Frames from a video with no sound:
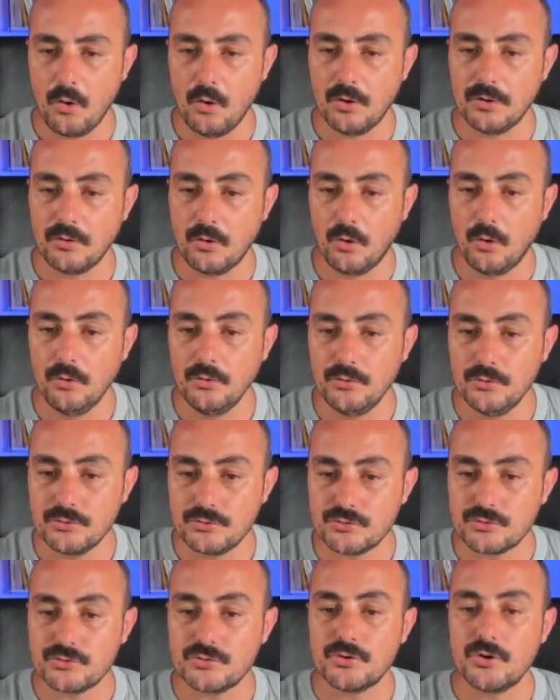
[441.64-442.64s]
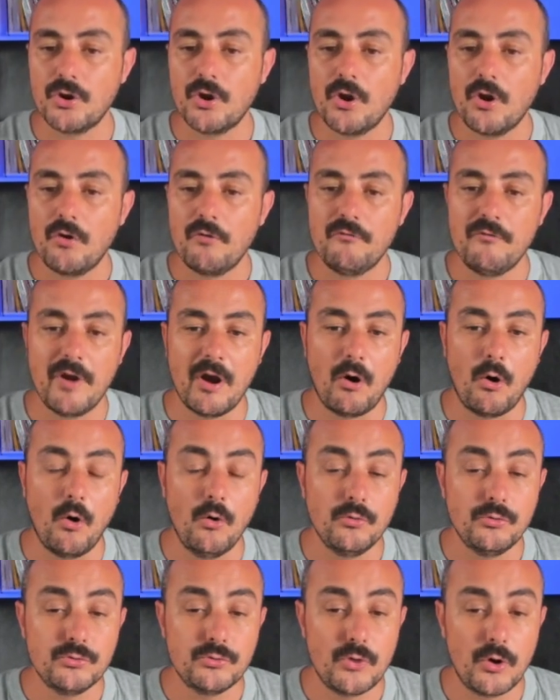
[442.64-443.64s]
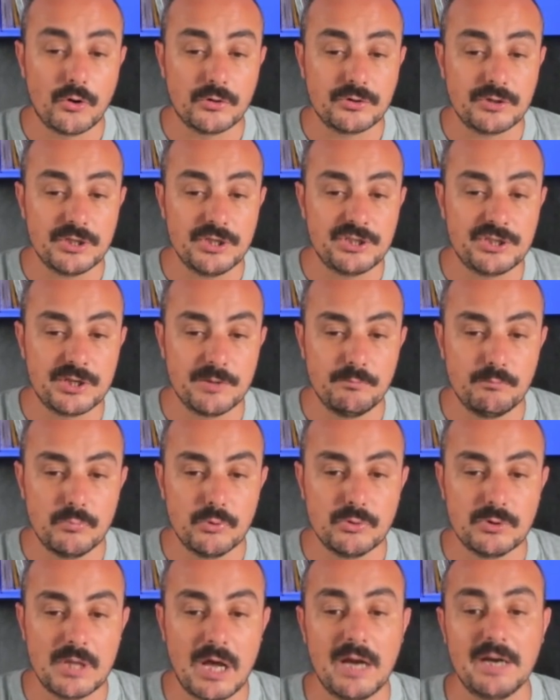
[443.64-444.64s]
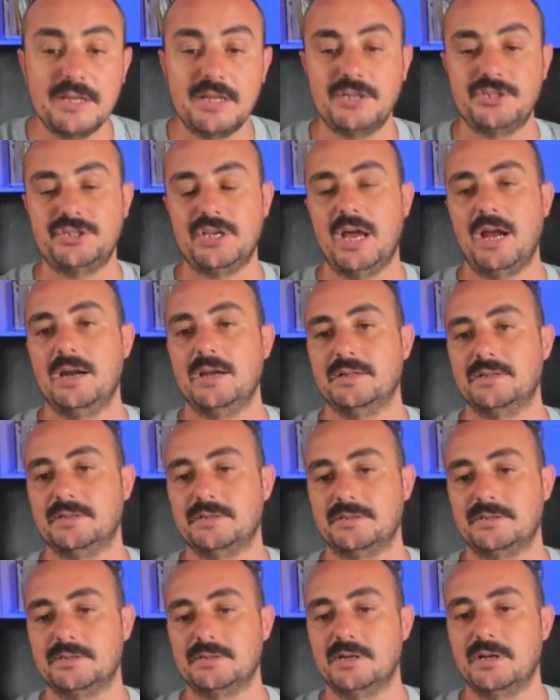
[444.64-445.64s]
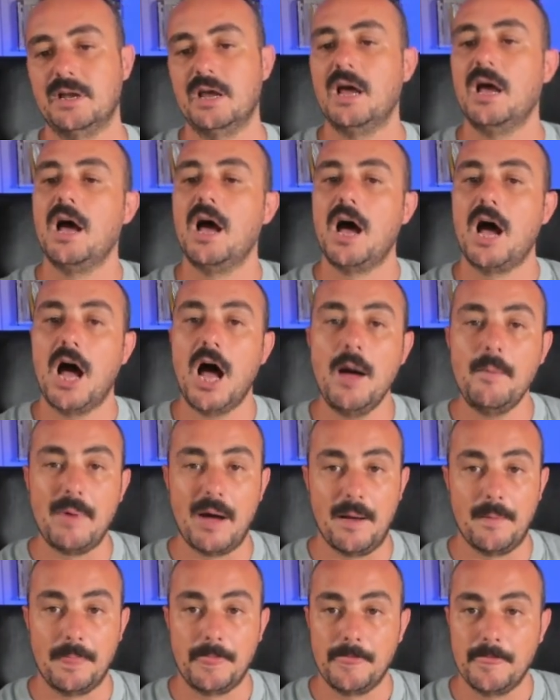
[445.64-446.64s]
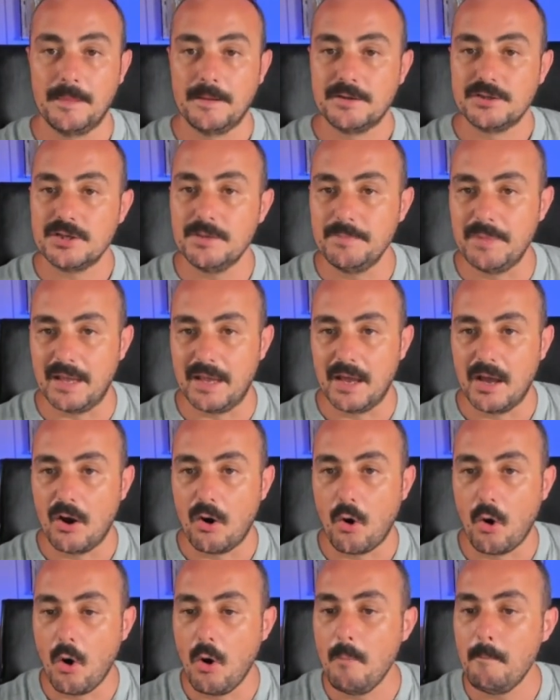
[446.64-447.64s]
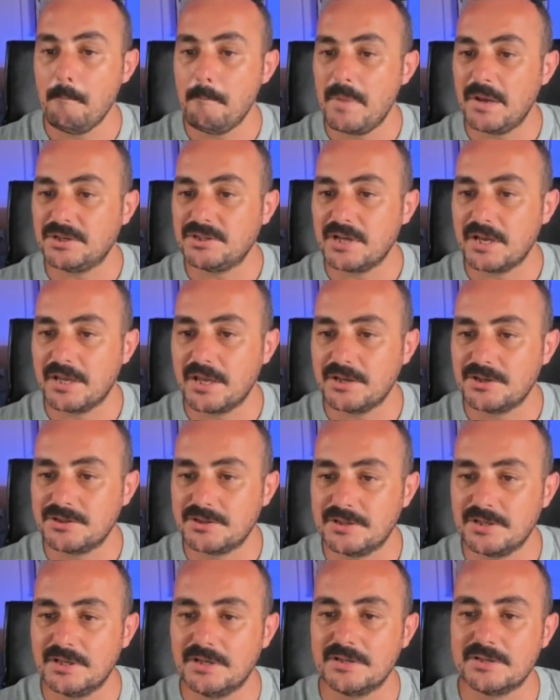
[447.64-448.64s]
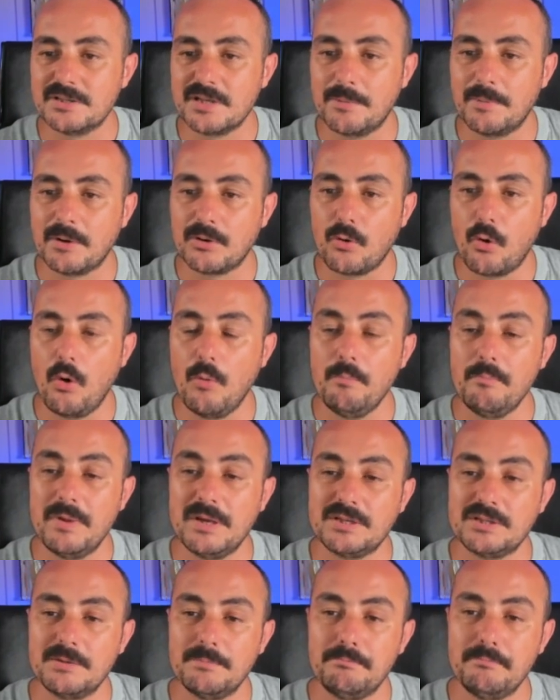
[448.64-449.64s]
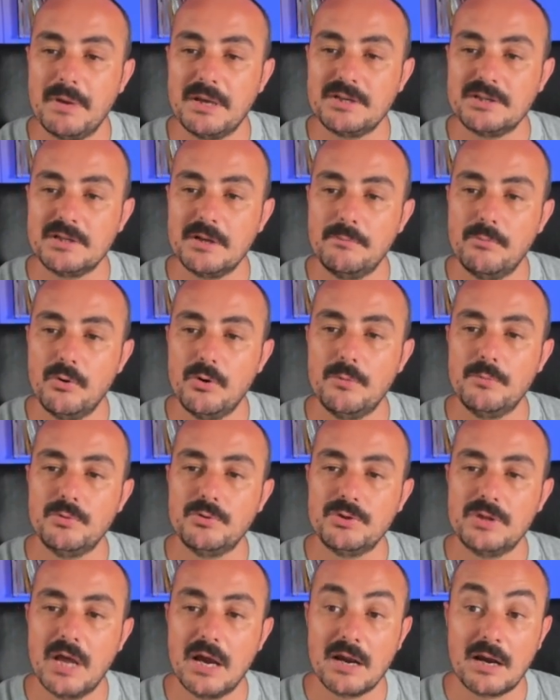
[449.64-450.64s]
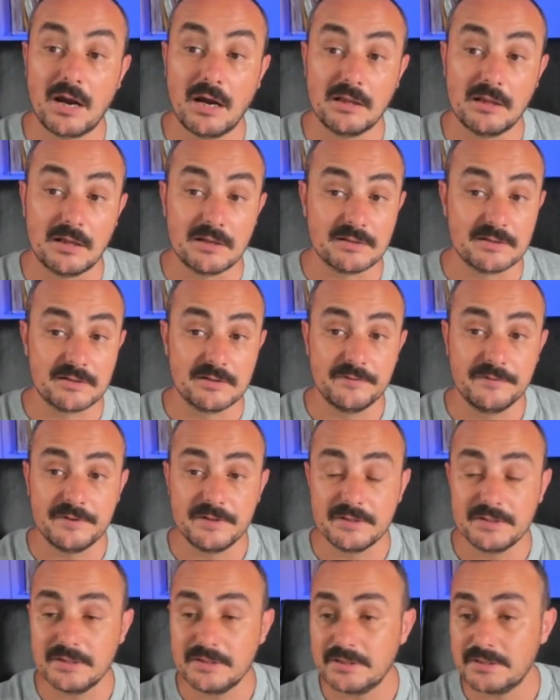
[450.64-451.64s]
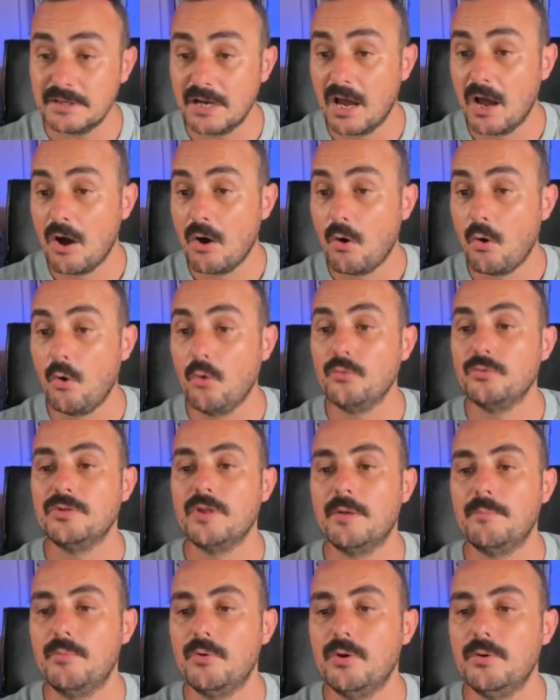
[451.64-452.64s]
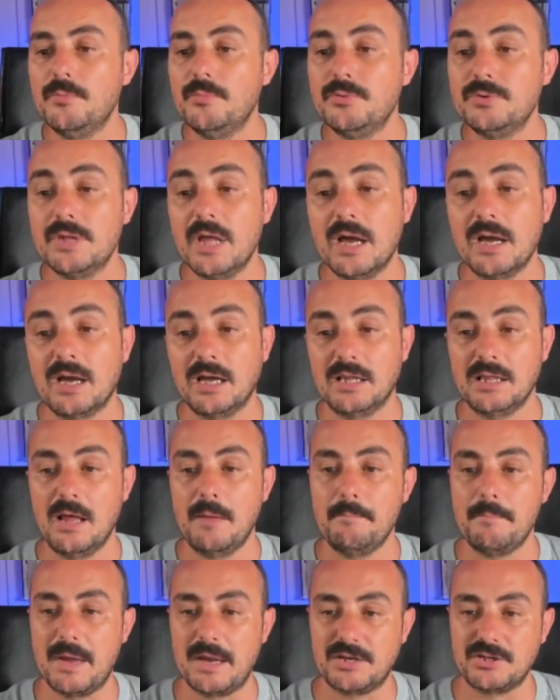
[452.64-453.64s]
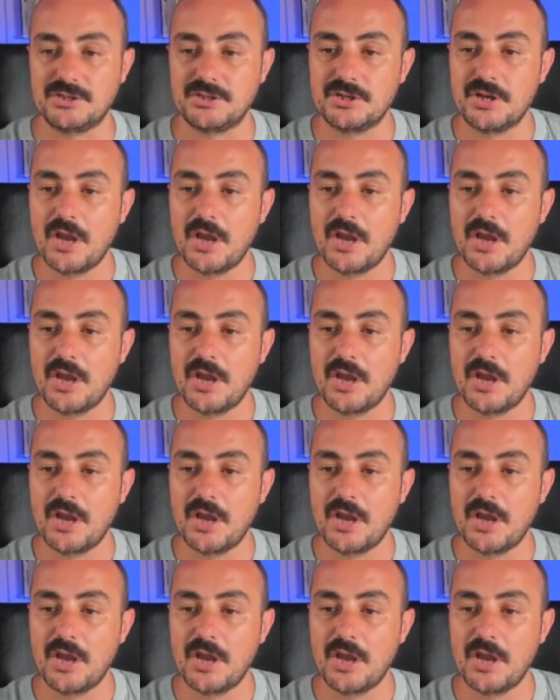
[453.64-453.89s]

13 ve 14 için bunlar geçerlidir. Ama şimdi 15'e geçtiğiniz zaman 15'in 5 ile bölümünden kalan 0'dır. 10'la bölümünden kalan 5.